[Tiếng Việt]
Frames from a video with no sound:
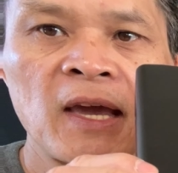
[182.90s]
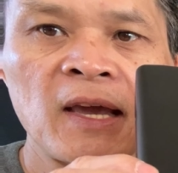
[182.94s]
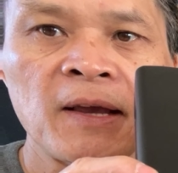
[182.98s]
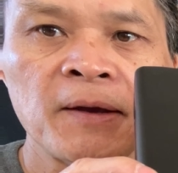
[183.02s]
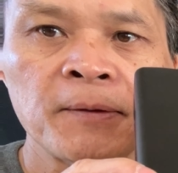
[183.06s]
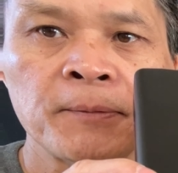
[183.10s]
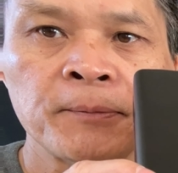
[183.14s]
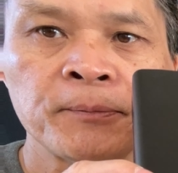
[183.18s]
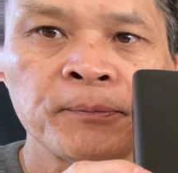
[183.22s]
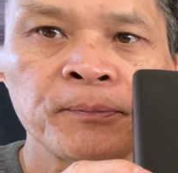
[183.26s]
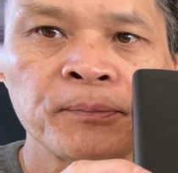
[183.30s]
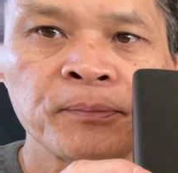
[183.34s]
uh,
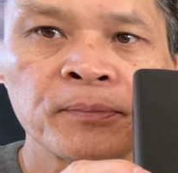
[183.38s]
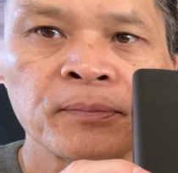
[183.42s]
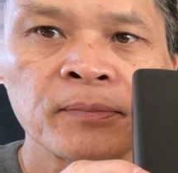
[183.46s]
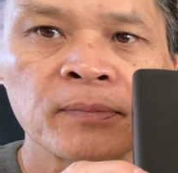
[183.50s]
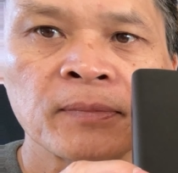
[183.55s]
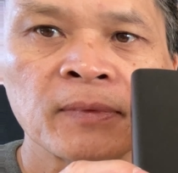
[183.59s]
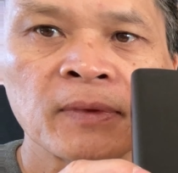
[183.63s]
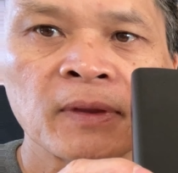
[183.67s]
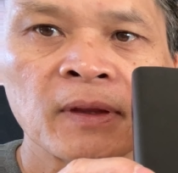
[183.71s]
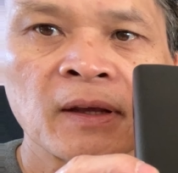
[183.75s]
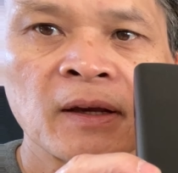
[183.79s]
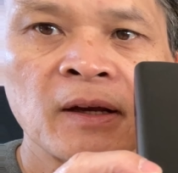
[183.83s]

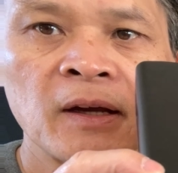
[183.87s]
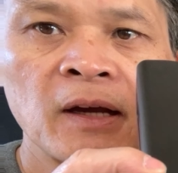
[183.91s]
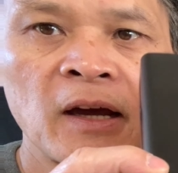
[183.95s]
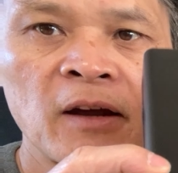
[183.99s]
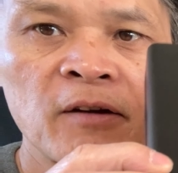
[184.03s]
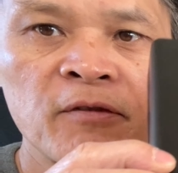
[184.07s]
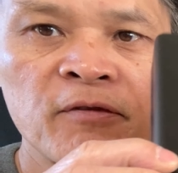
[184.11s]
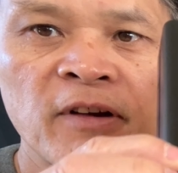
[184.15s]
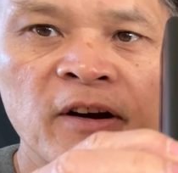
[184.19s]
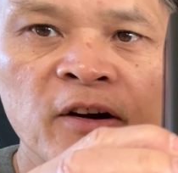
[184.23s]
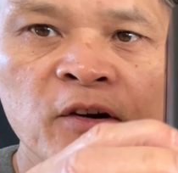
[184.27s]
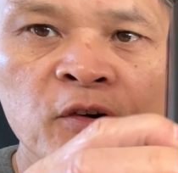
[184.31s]
à,
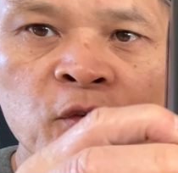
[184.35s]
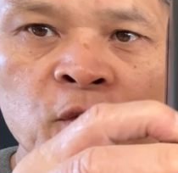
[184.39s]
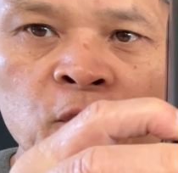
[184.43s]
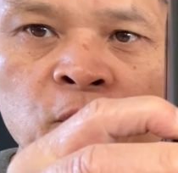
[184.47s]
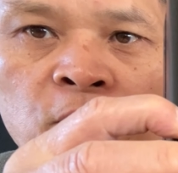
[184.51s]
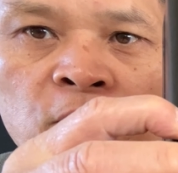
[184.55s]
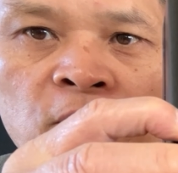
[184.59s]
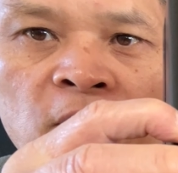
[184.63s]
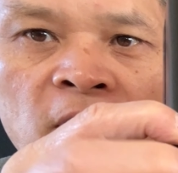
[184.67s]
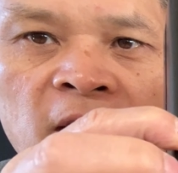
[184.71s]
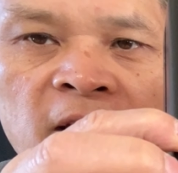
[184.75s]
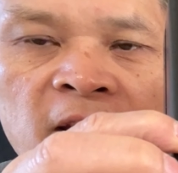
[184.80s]
và
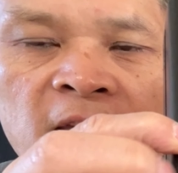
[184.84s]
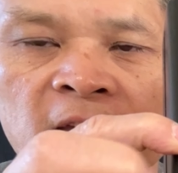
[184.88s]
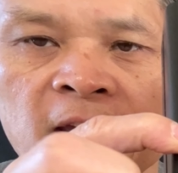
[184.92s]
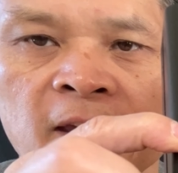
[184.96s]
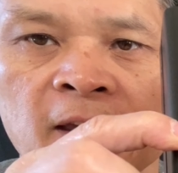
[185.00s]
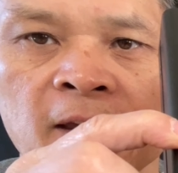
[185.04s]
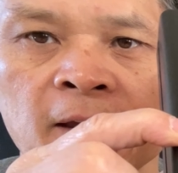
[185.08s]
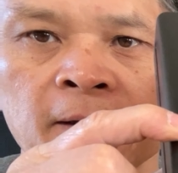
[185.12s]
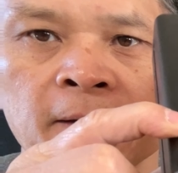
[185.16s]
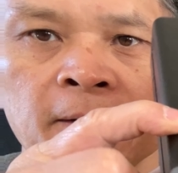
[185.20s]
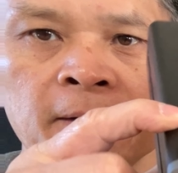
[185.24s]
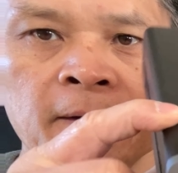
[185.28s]
Run Ready
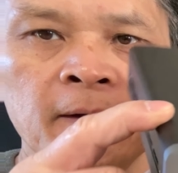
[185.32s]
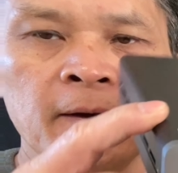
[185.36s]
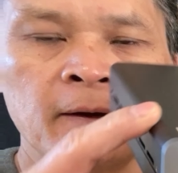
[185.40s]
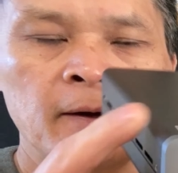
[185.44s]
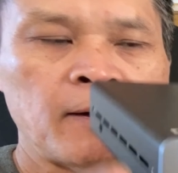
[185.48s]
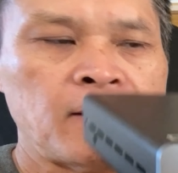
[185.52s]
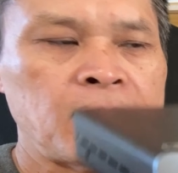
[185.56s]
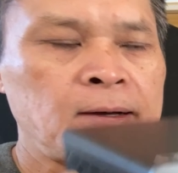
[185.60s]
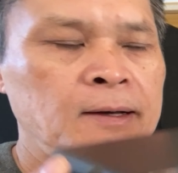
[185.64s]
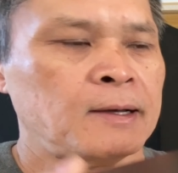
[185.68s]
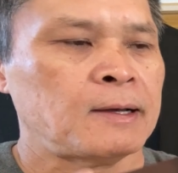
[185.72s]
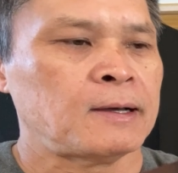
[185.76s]

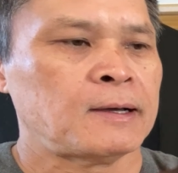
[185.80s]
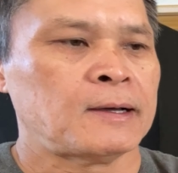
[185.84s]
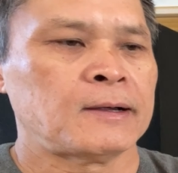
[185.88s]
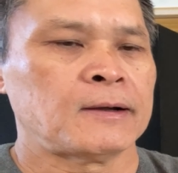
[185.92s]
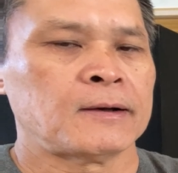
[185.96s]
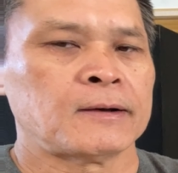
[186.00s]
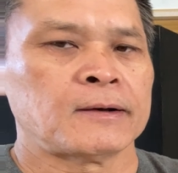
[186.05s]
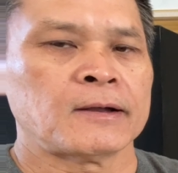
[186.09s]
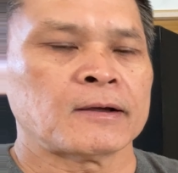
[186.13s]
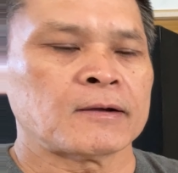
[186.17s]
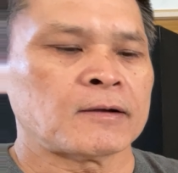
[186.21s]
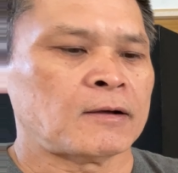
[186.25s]
uh,
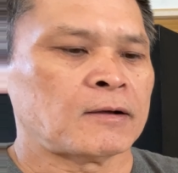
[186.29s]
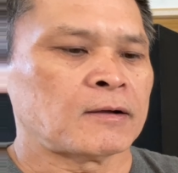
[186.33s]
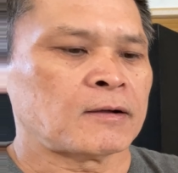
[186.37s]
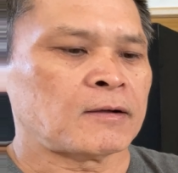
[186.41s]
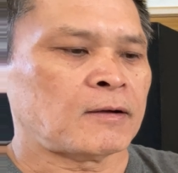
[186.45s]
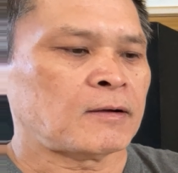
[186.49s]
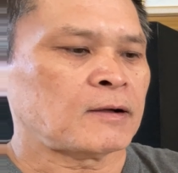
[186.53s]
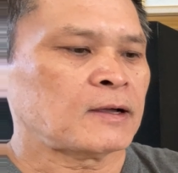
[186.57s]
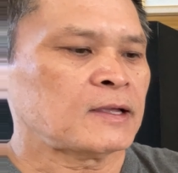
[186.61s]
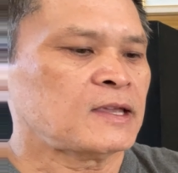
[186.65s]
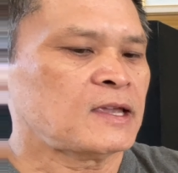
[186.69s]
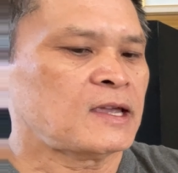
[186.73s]
nó còn
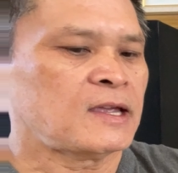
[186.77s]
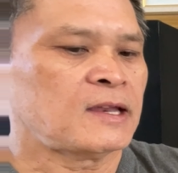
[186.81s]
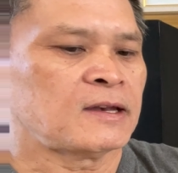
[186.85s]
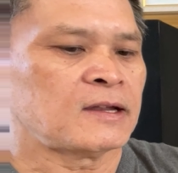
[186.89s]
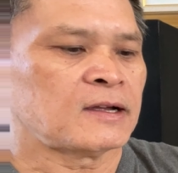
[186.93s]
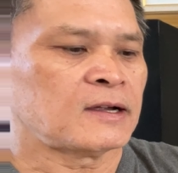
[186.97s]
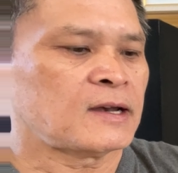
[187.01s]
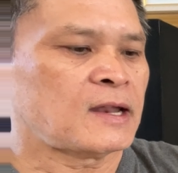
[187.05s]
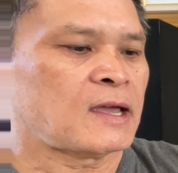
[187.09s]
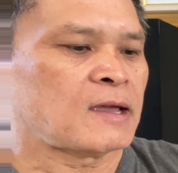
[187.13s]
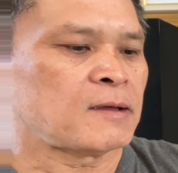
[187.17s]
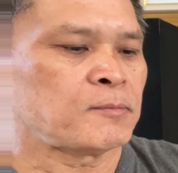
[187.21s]
có cái gì
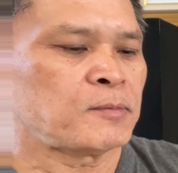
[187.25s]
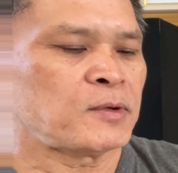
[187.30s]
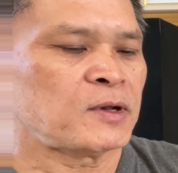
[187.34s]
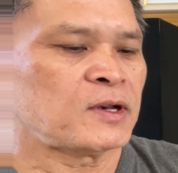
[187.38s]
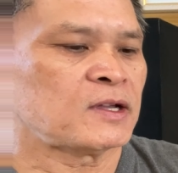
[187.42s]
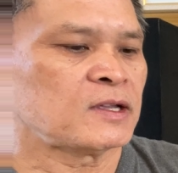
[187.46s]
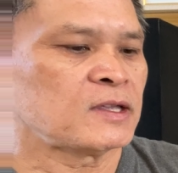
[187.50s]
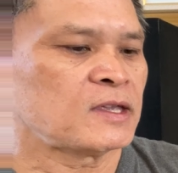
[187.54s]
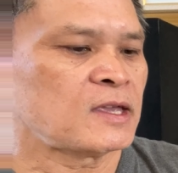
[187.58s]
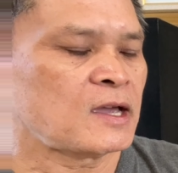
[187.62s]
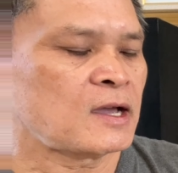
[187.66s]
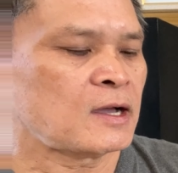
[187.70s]
nữa để
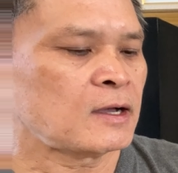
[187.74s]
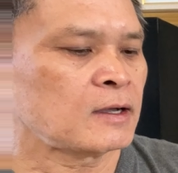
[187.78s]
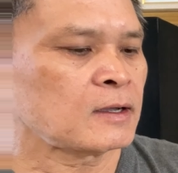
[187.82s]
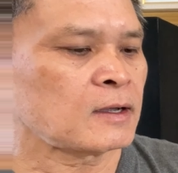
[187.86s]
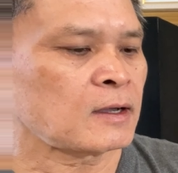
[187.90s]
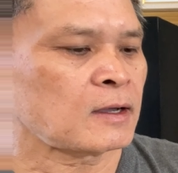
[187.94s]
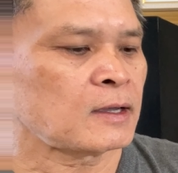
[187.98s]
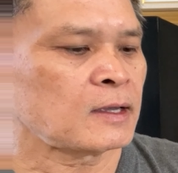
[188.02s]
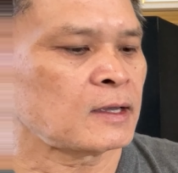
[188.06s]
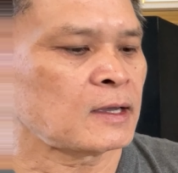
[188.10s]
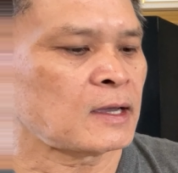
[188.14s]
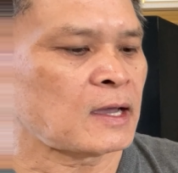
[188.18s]
Peter nhớ
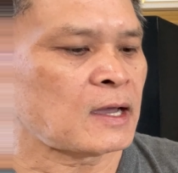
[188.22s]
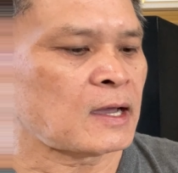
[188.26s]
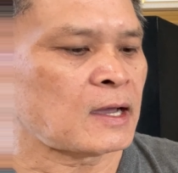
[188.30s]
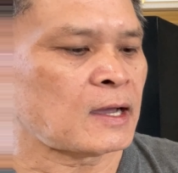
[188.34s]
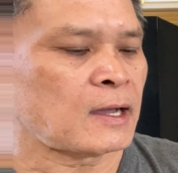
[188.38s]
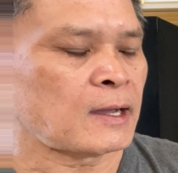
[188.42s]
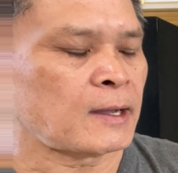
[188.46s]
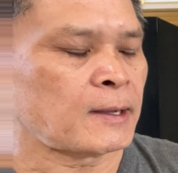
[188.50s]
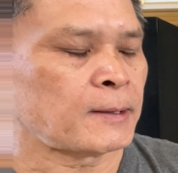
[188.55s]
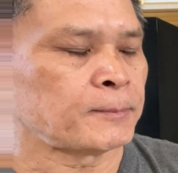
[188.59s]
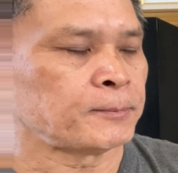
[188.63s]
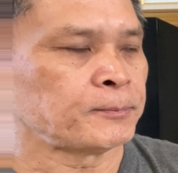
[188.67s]
coi
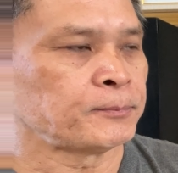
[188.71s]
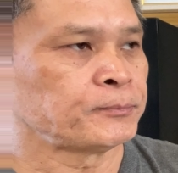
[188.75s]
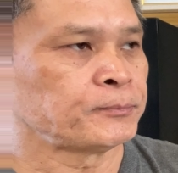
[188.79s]
à uh,